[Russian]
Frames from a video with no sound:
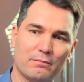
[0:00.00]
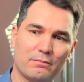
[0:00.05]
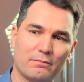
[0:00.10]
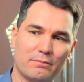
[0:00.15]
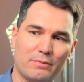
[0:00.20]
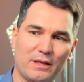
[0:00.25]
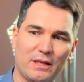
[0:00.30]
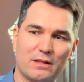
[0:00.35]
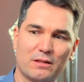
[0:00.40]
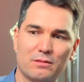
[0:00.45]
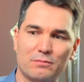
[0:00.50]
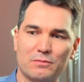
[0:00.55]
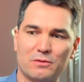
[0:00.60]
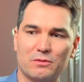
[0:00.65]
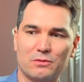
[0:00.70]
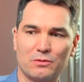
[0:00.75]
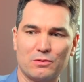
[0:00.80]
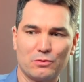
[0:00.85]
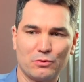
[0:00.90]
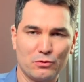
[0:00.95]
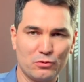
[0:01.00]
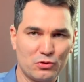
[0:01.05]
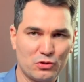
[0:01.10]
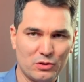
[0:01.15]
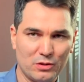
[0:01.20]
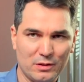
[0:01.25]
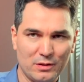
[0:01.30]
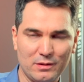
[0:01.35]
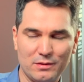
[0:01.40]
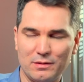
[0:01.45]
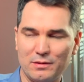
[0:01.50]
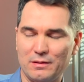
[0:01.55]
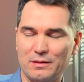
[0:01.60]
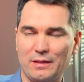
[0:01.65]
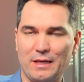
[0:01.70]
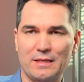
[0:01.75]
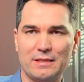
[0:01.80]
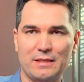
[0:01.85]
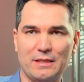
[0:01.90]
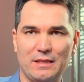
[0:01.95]
Поэтому лучше,
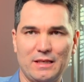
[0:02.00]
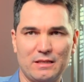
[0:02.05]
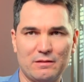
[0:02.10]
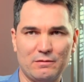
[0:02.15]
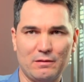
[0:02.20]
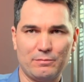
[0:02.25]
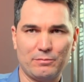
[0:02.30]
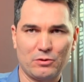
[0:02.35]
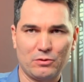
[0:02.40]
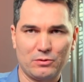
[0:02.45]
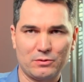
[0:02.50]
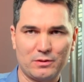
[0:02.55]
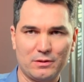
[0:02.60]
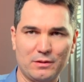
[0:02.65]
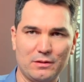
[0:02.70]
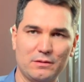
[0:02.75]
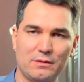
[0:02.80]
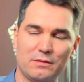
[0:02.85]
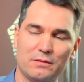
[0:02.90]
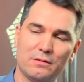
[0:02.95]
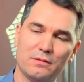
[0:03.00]
если есть вопросы,